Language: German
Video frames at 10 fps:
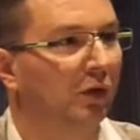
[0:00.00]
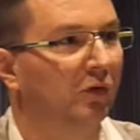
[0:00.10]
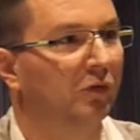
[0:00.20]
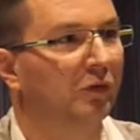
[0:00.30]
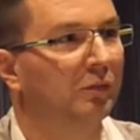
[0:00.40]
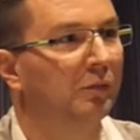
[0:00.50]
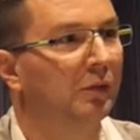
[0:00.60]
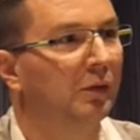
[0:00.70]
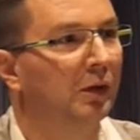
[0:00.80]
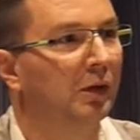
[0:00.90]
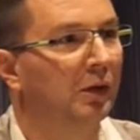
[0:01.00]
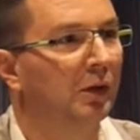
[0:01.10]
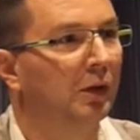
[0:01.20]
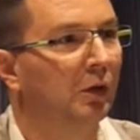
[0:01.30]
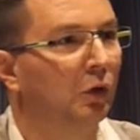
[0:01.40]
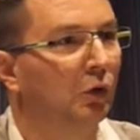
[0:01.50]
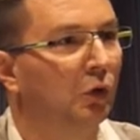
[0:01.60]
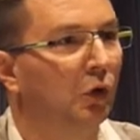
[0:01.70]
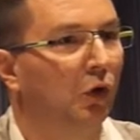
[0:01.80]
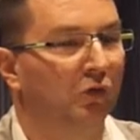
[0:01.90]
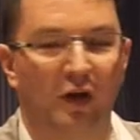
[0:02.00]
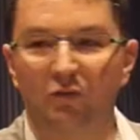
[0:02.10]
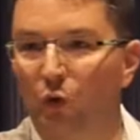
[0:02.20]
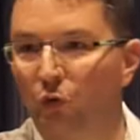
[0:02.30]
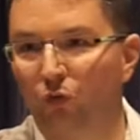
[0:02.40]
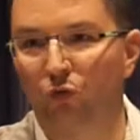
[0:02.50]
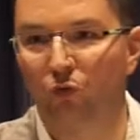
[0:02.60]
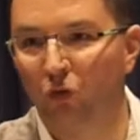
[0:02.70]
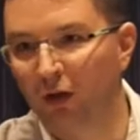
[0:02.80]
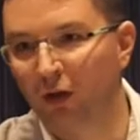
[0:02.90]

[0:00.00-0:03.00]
ist. Und wenn wir uns